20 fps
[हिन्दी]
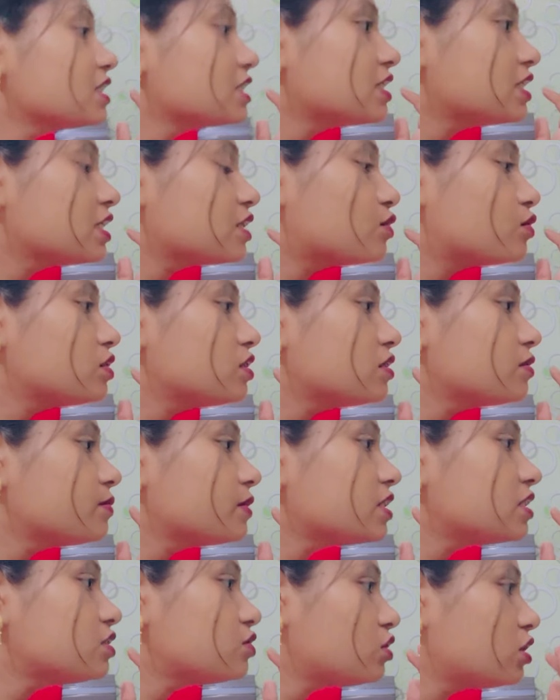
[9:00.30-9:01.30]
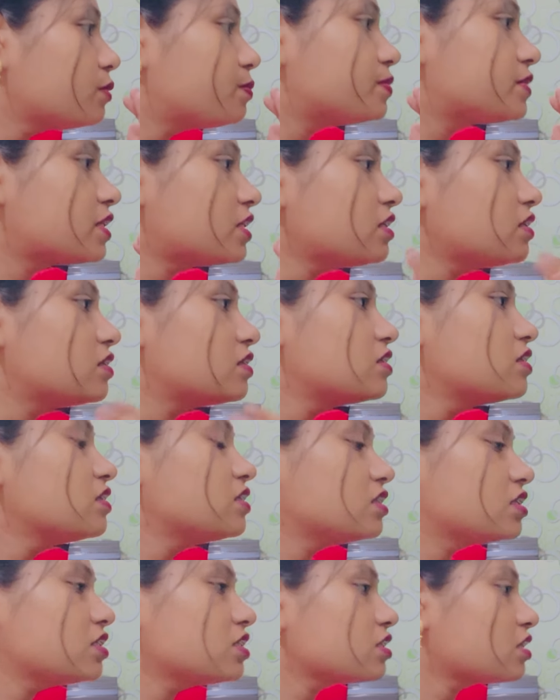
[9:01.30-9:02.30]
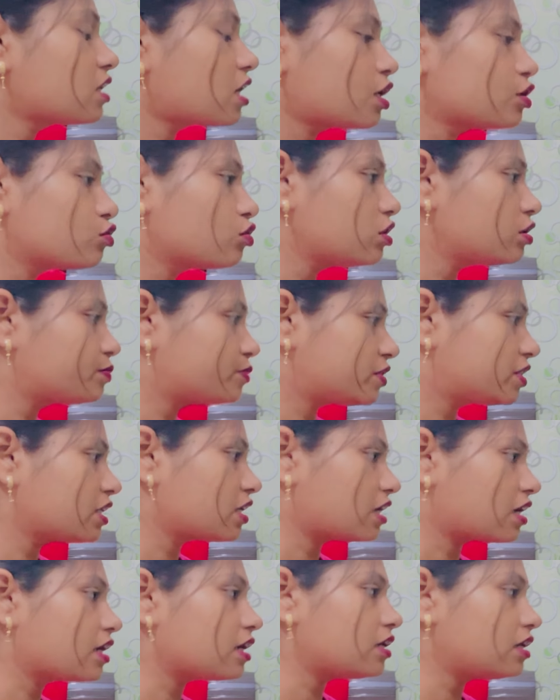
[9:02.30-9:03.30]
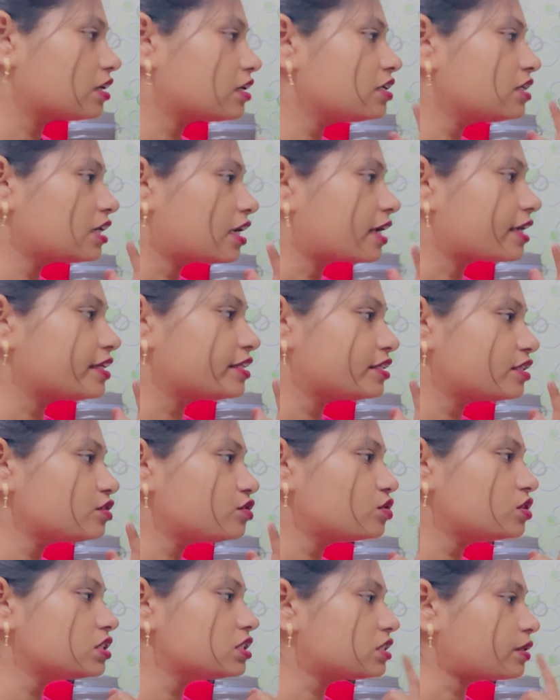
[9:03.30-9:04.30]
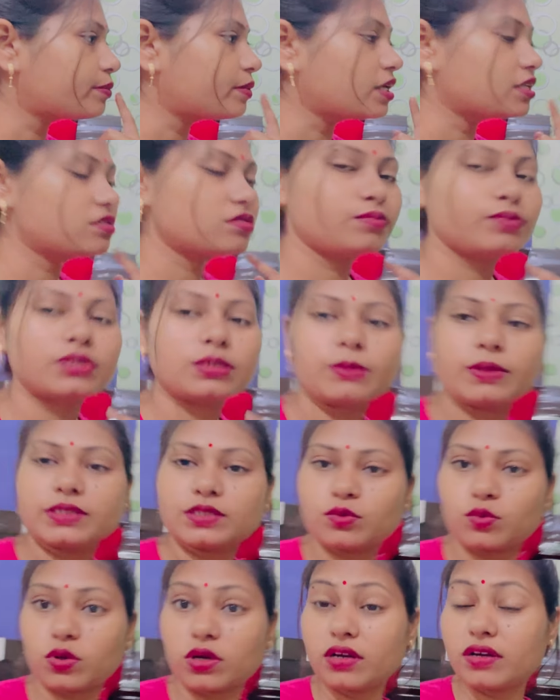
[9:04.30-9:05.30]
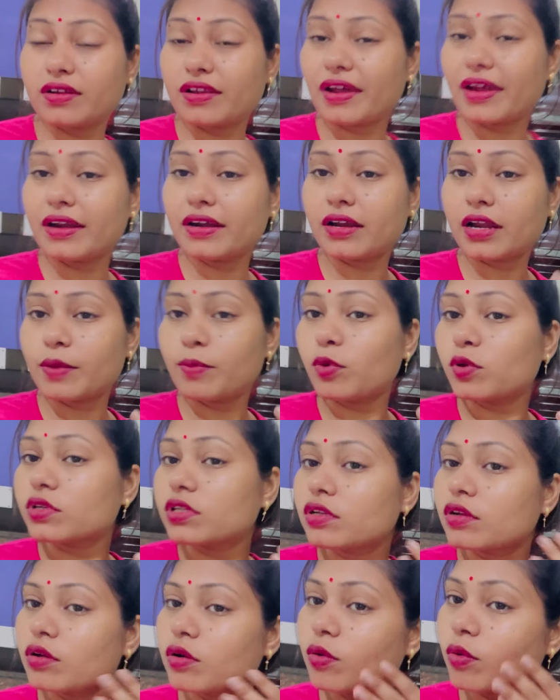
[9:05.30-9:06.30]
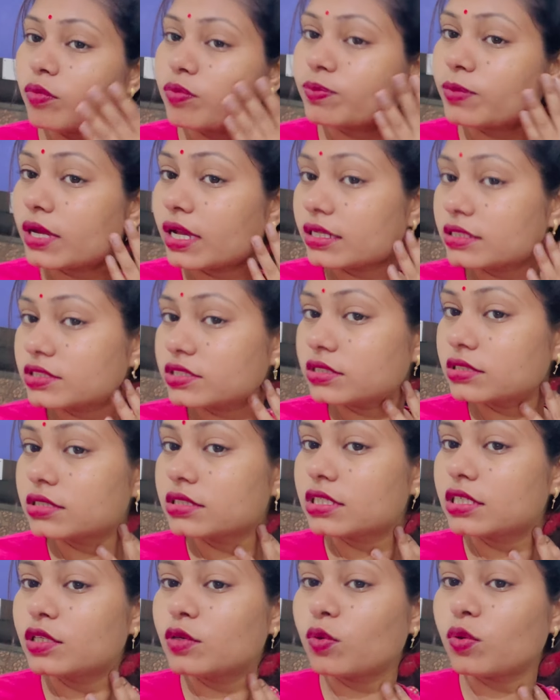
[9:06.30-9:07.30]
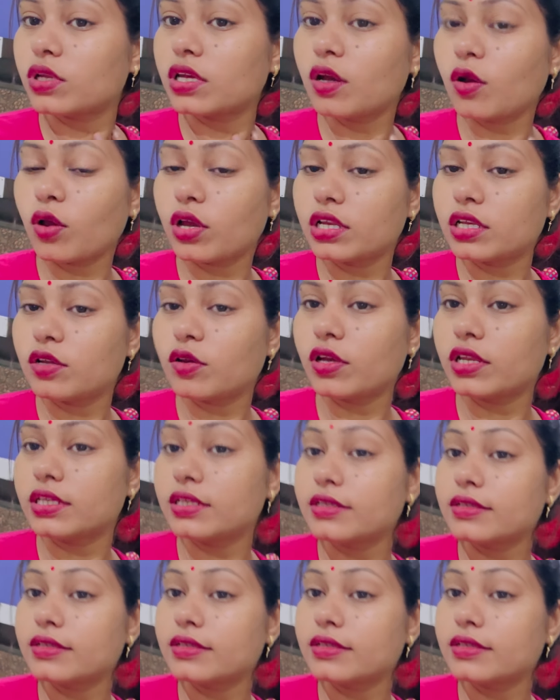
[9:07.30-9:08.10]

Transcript: देखो ये मेरे जो लिप्स है ना ऐसा रात को लिपस्टिक लग, लगी रहेगी थी ना थोड़ी सी तब ऐसे मतलब तो ऐसे हो रही है ड्राई ड्राई बहुत ज़्यादा और तो स्किन हो रही है ऑयली ऑयली